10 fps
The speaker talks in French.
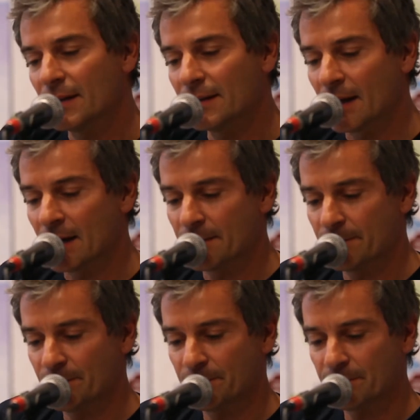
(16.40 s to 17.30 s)
terre
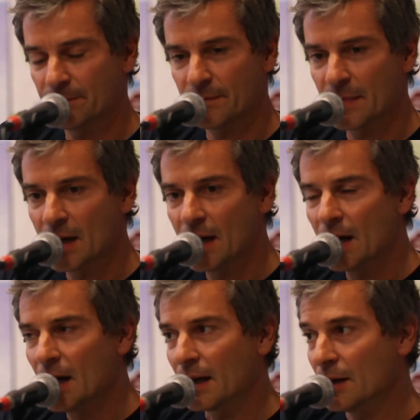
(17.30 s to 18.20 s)

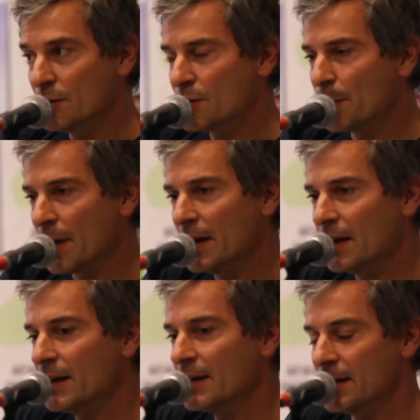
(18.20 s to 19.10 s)
Rien ne se perd,
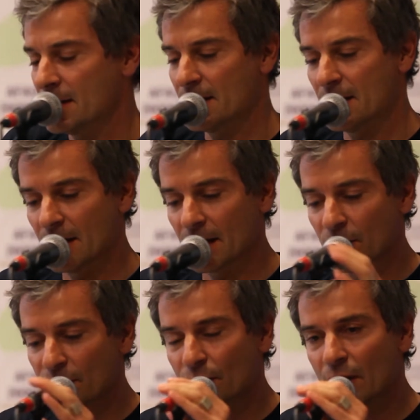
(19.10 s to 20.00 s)
rien
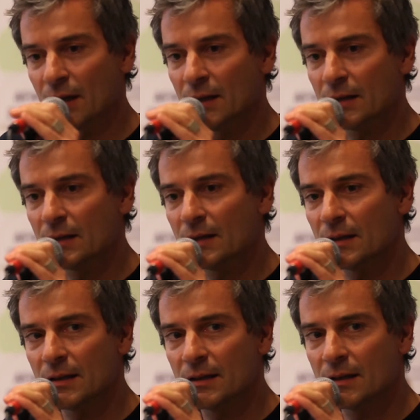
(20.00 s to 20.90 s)
ne se crée.
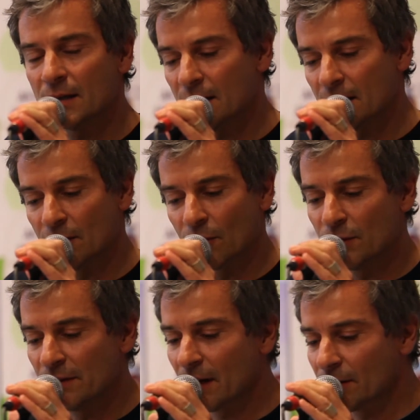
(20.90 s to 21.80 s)
Dans
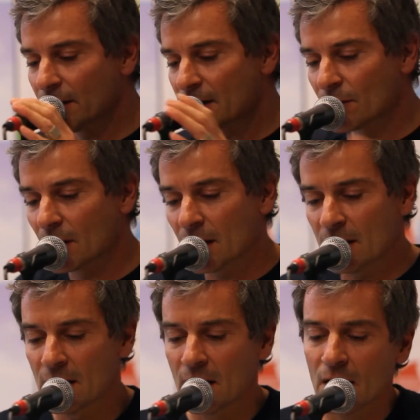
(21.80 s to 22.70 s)
l'univers de tes
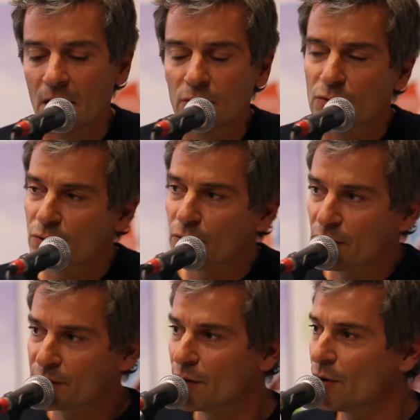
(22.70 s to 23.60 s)
secrets, tout se
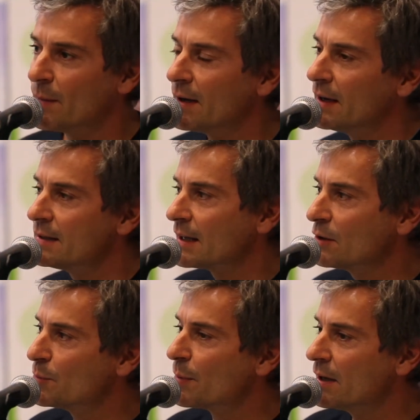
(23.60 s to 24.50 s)
transforme et se
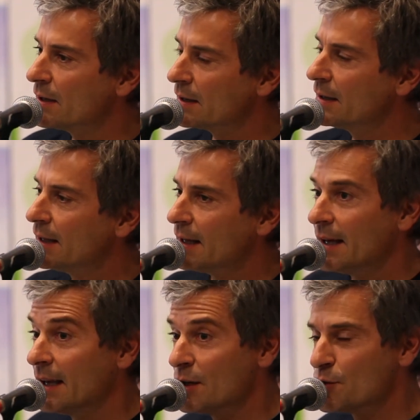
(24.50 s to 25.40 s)
récupère,
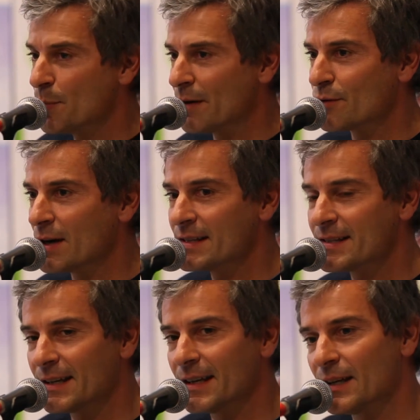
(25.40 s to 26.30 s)
et je
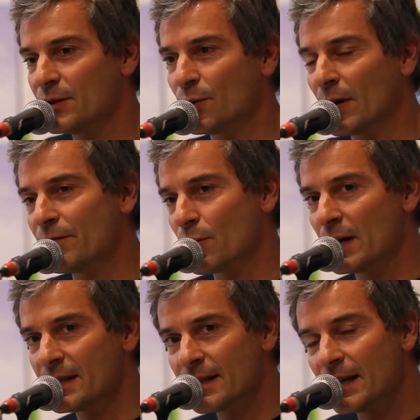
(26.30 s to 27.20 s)
pavoise sur la
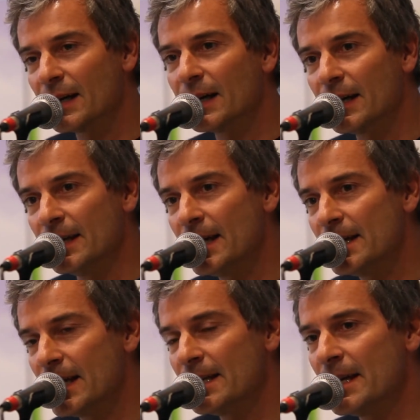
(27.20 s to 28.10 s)
voise, yé
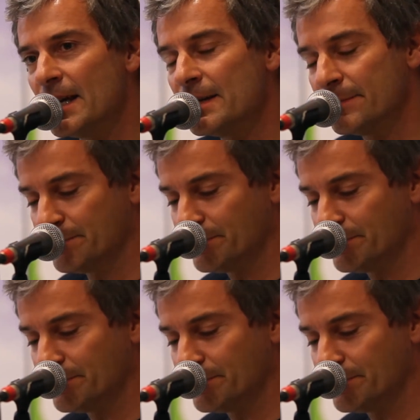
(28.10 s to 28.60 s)
yé yé.